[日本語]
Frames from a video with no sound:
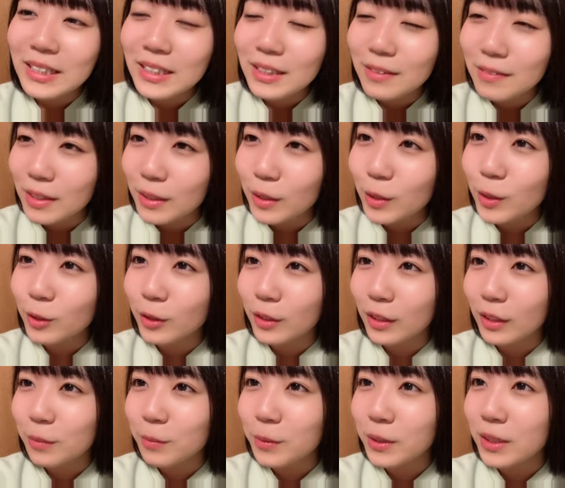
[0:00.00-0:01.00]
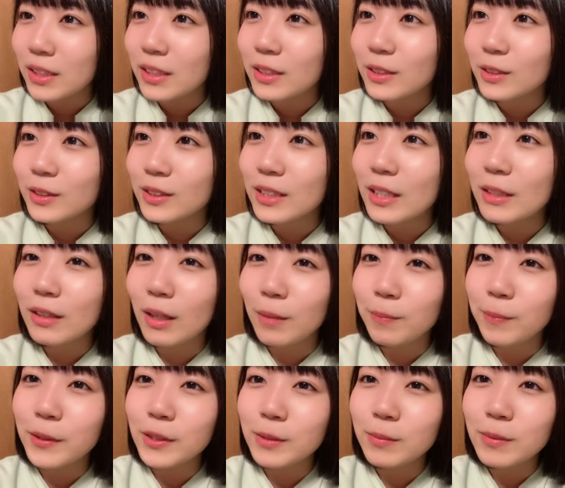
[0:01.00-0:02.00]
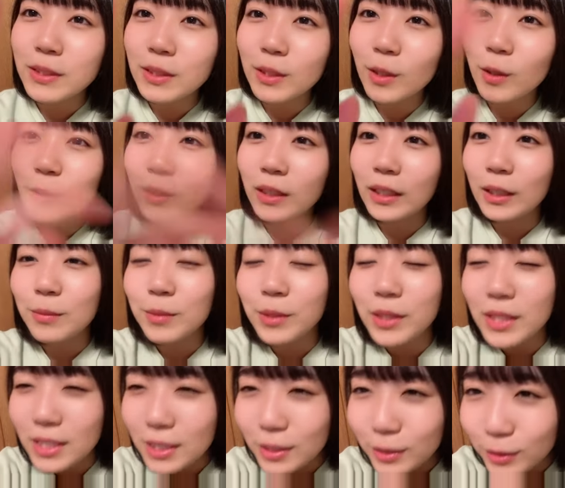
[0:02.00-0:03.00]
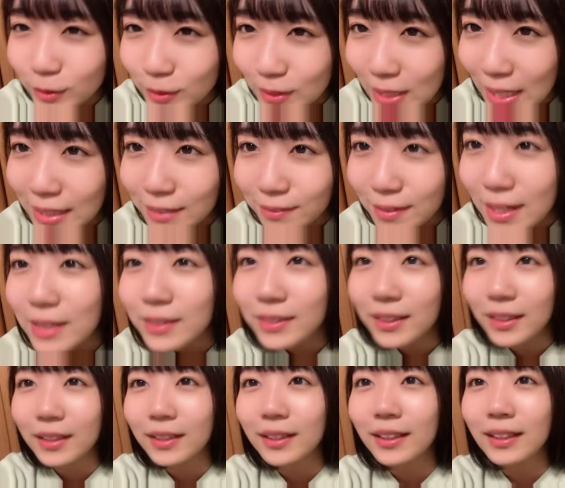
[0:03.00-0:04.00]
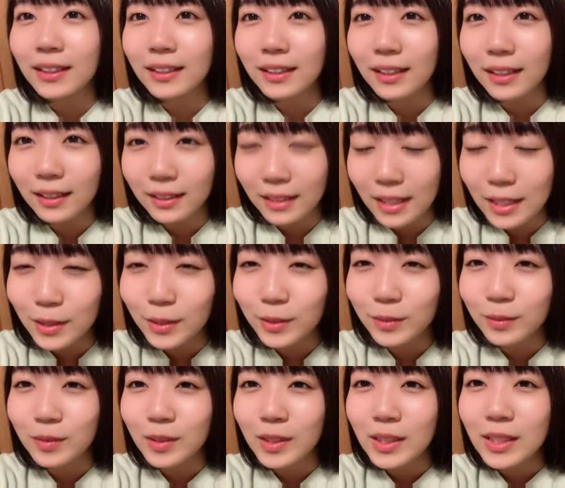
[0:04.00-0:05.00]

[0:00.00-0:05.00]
では今日の中身73位を発表します今日の中身73位はデケデケデケデン